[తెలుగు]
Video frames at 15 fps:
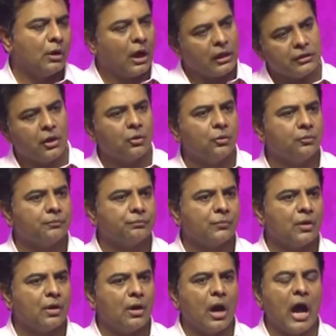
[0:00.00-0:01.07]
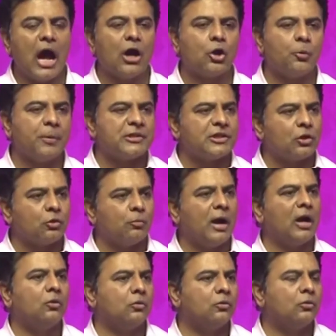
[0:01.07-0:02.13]
అందరూ ఆకుపచ్చ
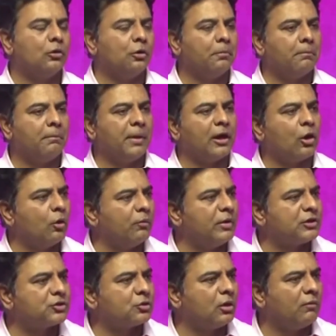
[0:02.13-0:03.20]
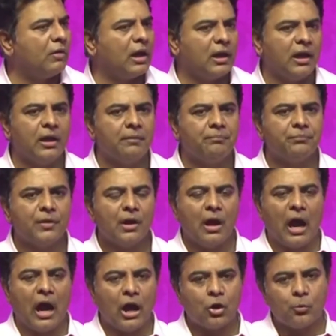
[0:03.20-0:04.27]
రుమాలు మెడలో వేసుకున్న వాళ్ళే
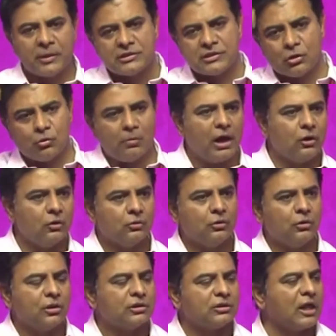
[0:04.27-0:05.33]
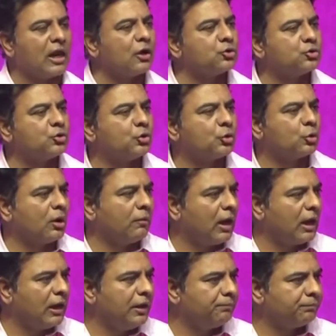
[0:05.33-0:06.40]
ఆకుపచ్చ రుమాలు తలకు చుట్టుకున్న
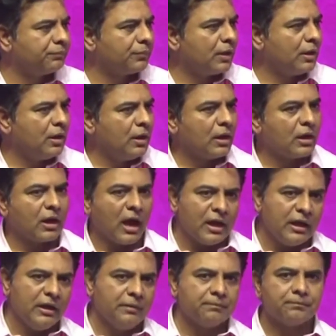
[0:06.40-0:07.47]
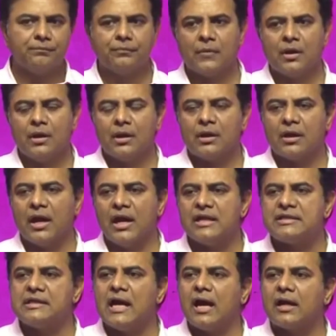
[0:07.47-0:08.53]
వాళ్ళే కానీ
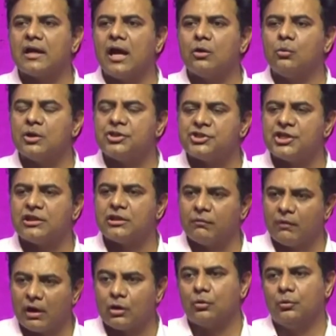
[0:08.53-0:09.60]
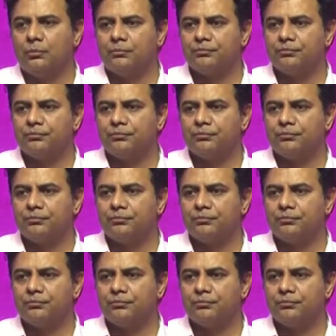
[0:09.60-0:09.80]
కేసీఆర్ గారు వచ్చేంత వరకు